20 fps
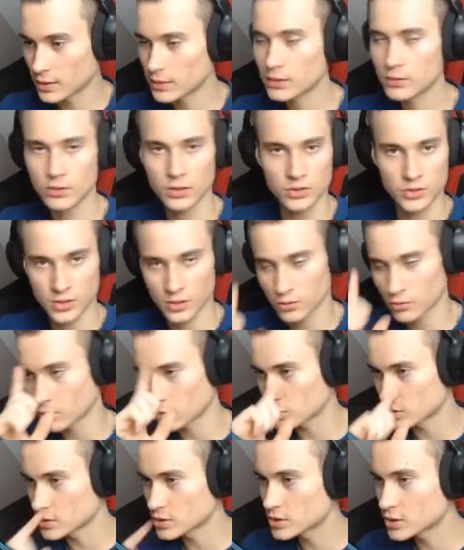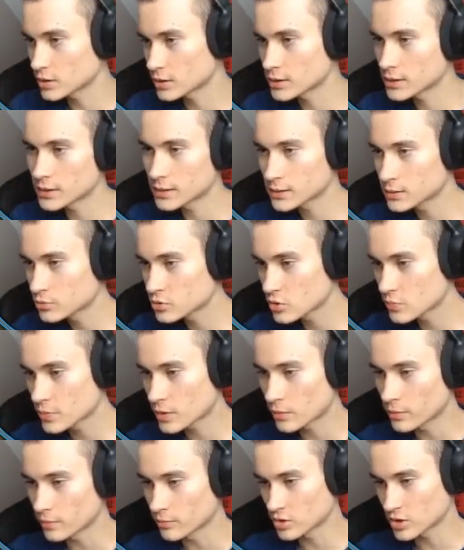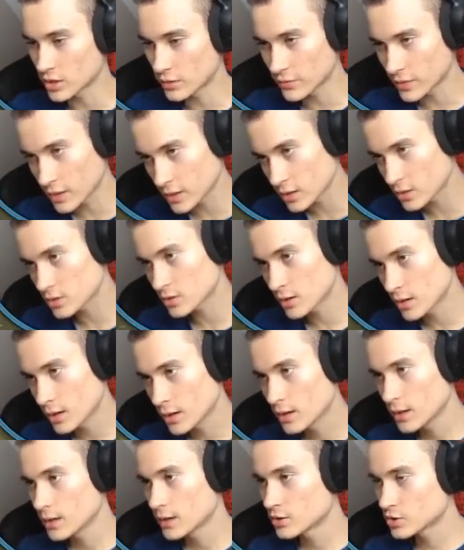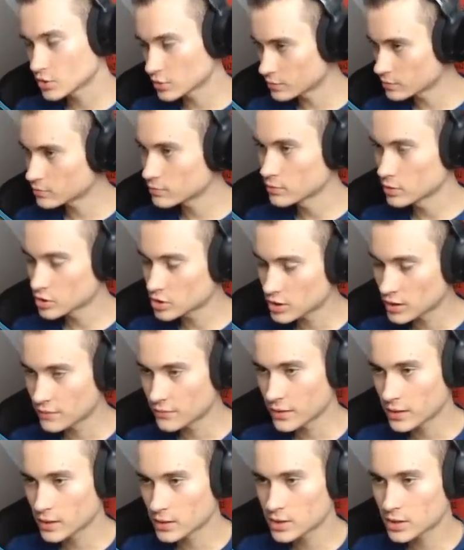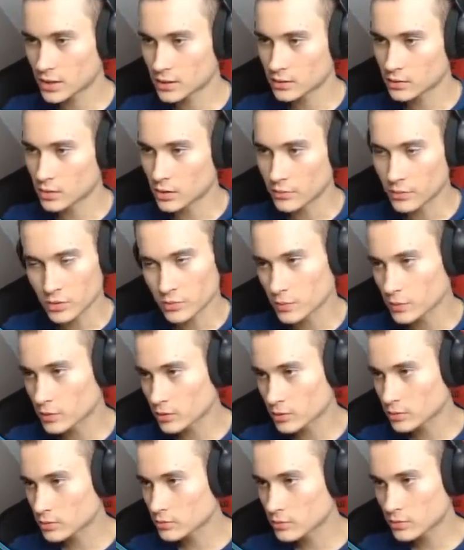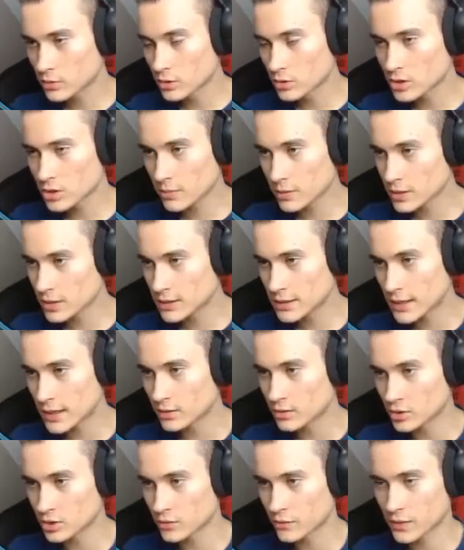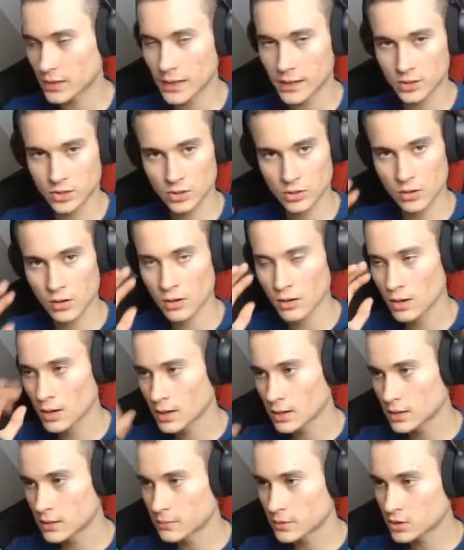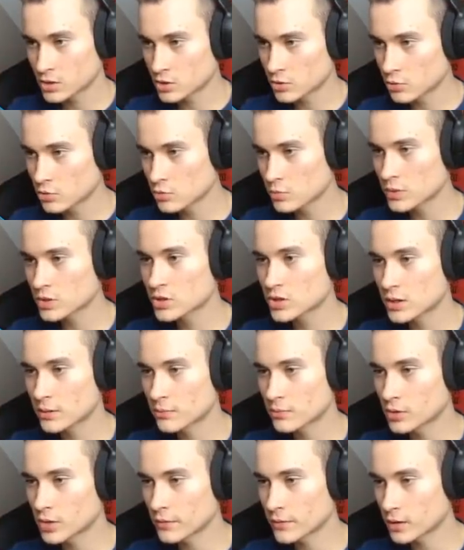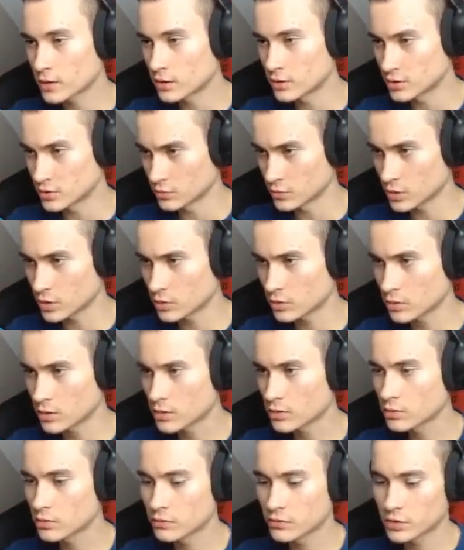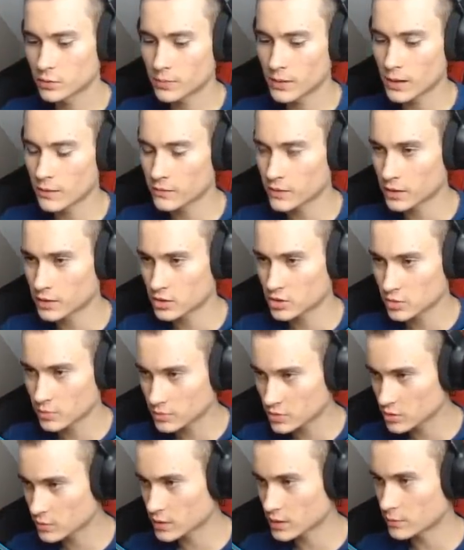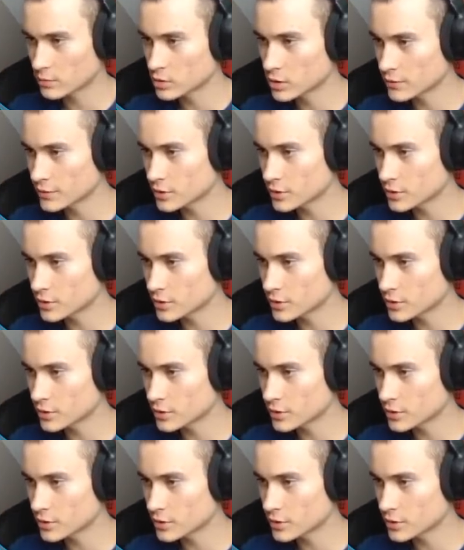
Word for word: Nie no, ja żartuję oczywiście, to jest duży problem, trzeba wiedzieć, że no trzeba wiedzieć jak to robić, bo to tu trzeba się znać, to się wydaje, że o, nie będziesz się uczył, będziesz na budowę chodził, no równo prawda, żeby na budowę